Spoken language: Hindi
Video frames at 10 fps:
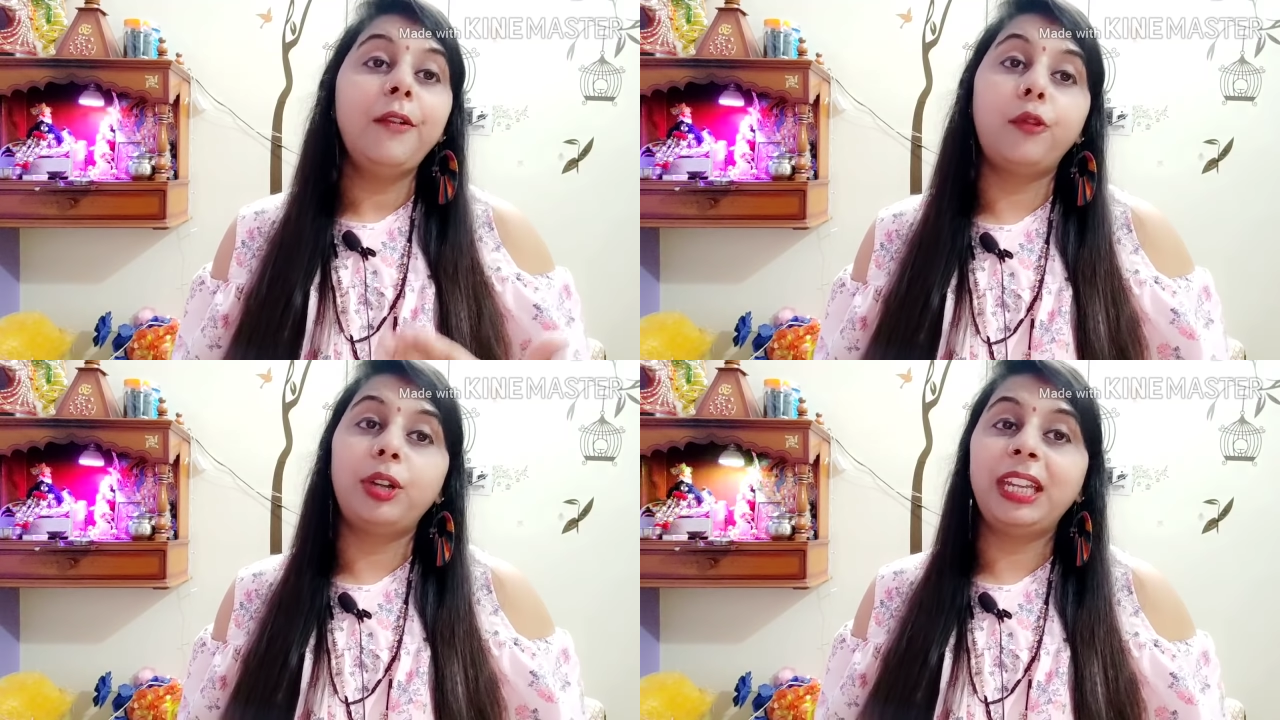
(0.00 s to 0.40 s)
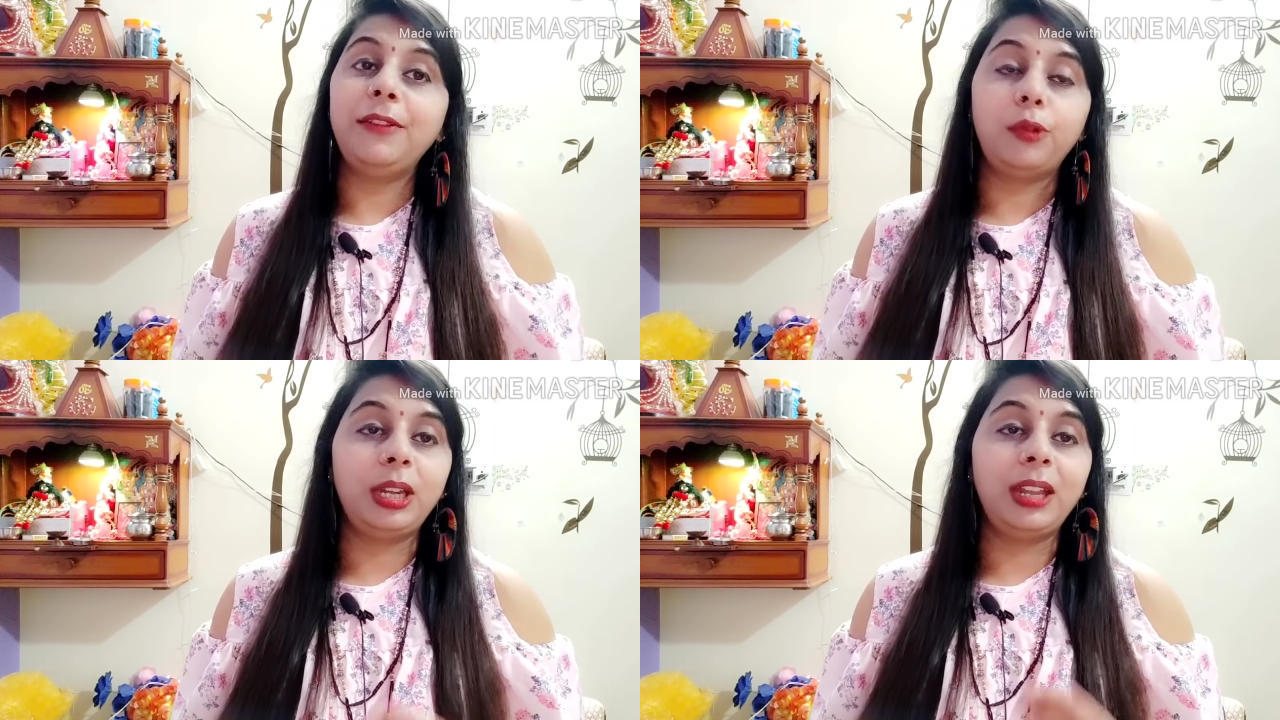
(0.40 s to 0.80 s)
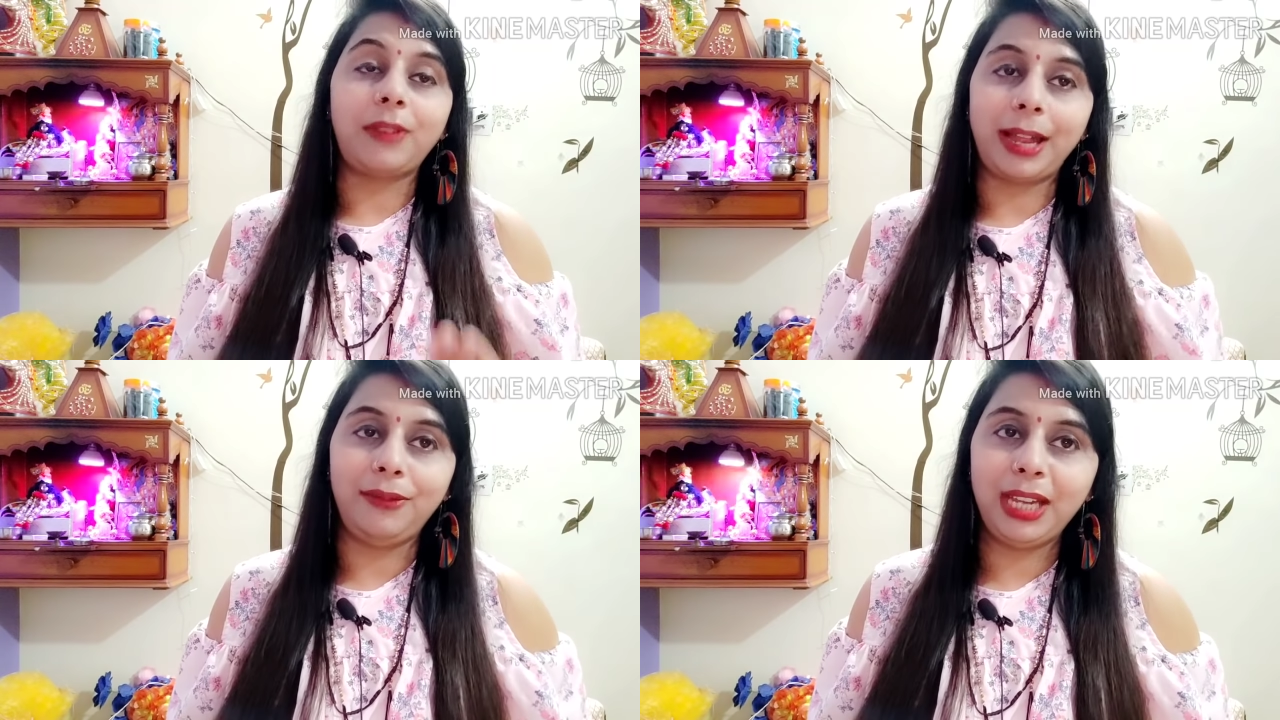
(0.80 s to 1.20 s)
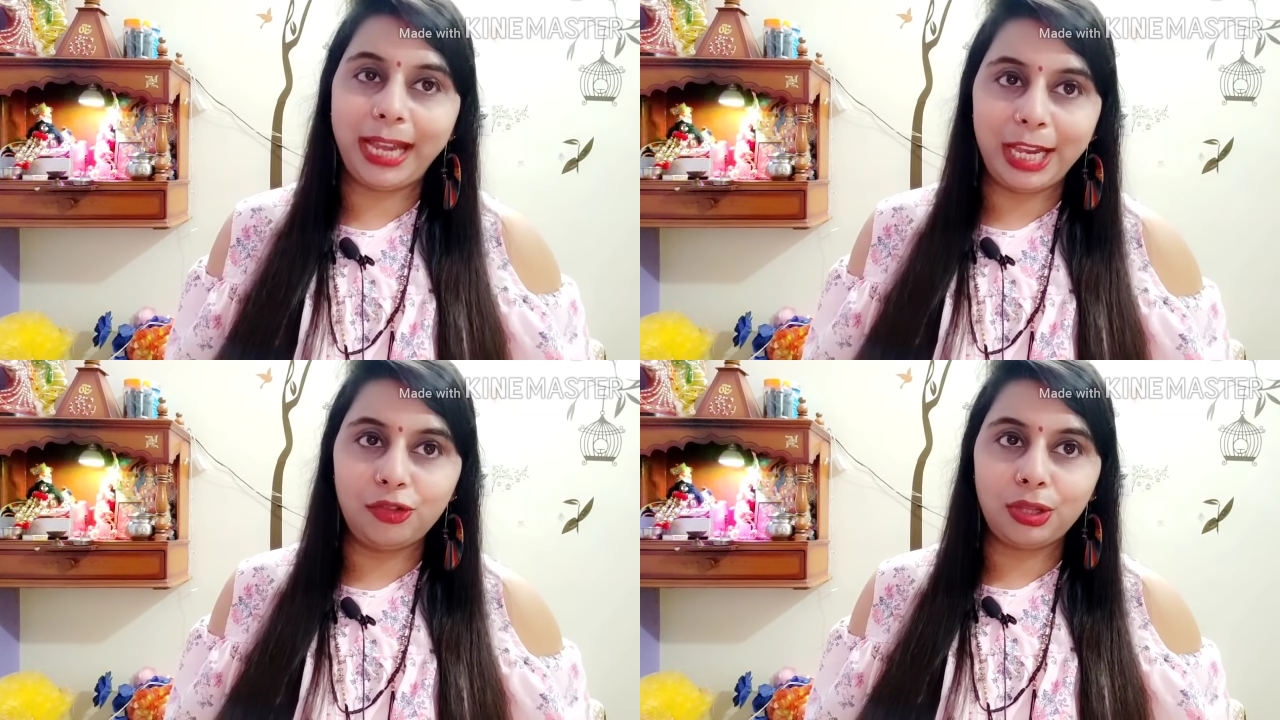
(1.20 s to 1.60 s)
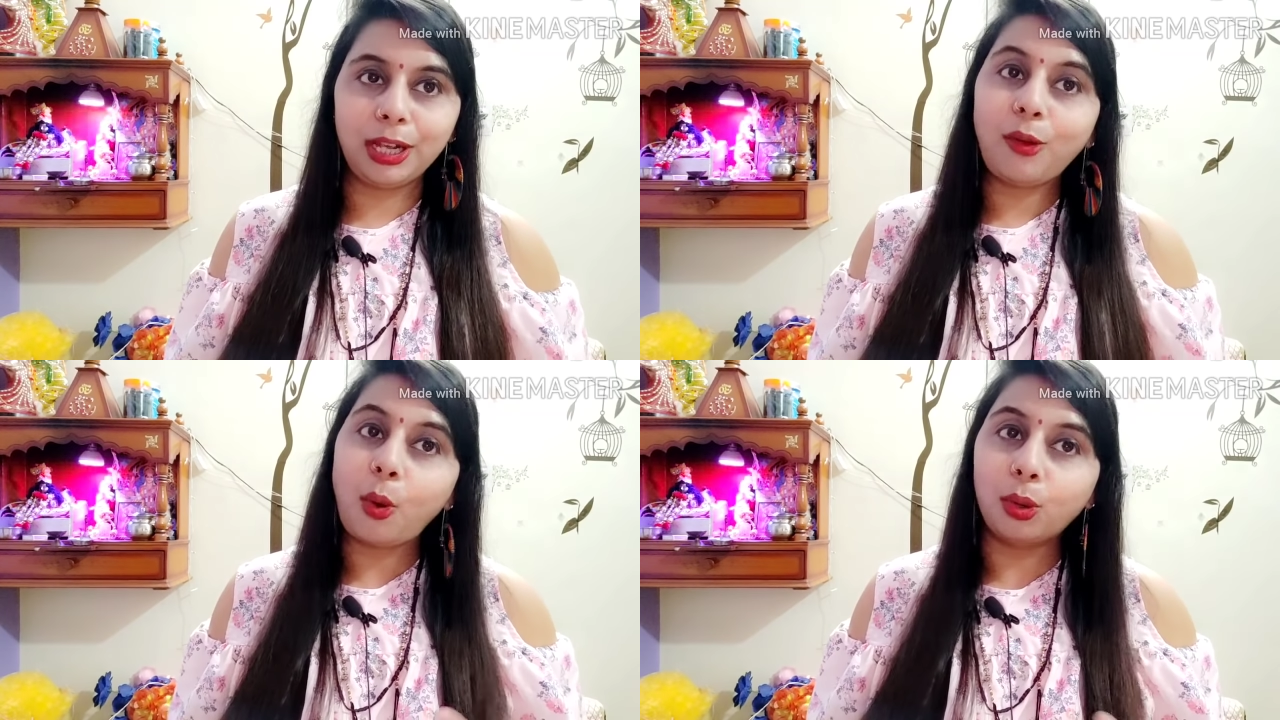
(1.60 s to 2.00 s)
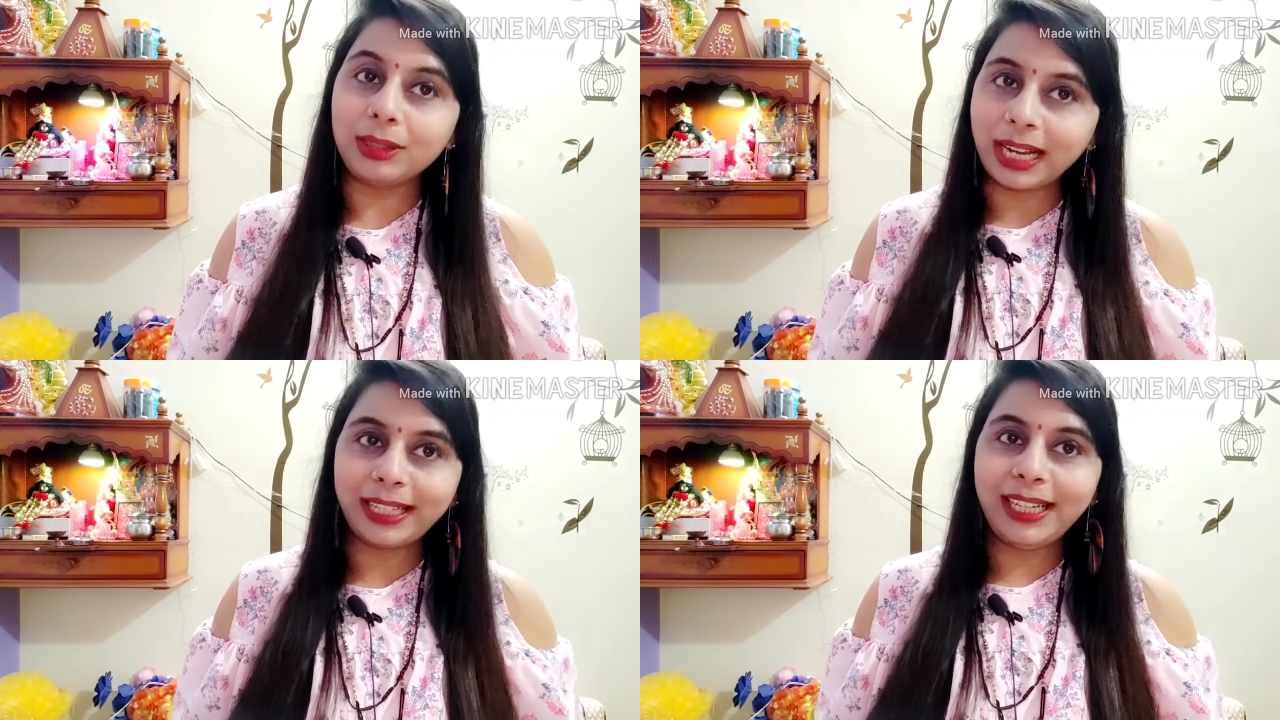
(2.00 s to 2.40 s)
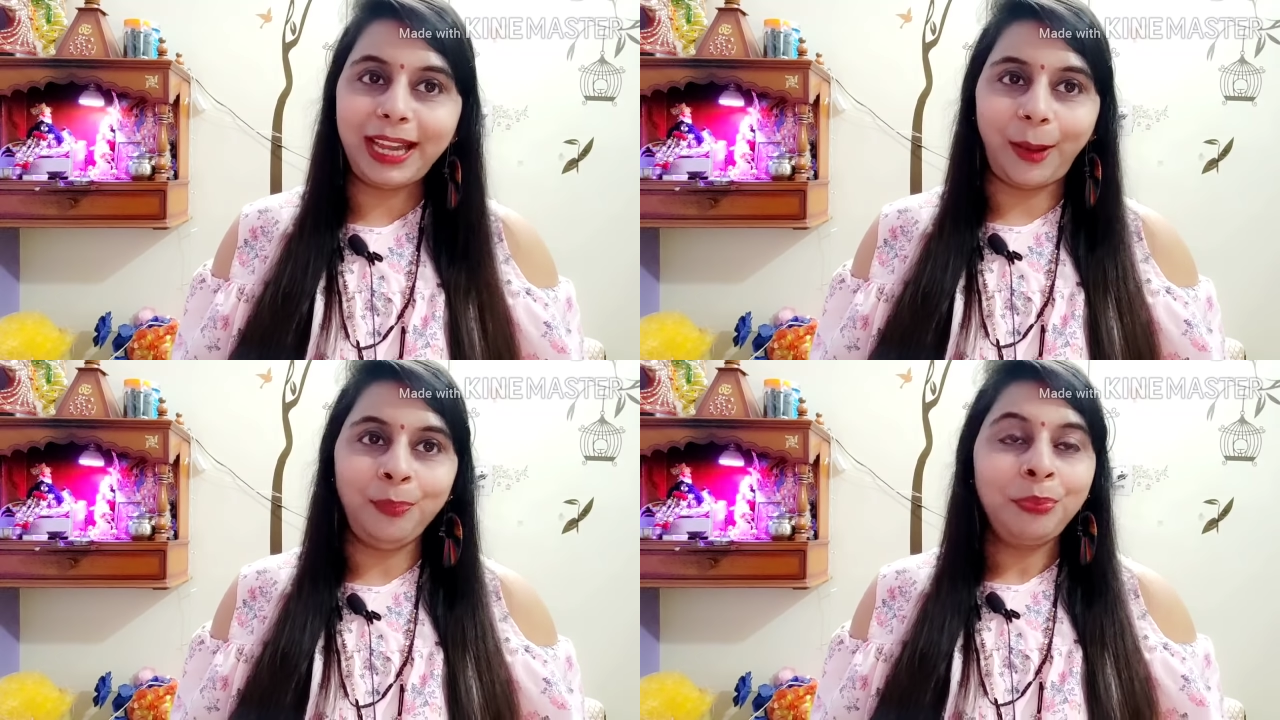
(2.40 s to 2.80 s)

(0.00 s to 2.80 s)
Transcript: 40 45 की एज तक होता ही है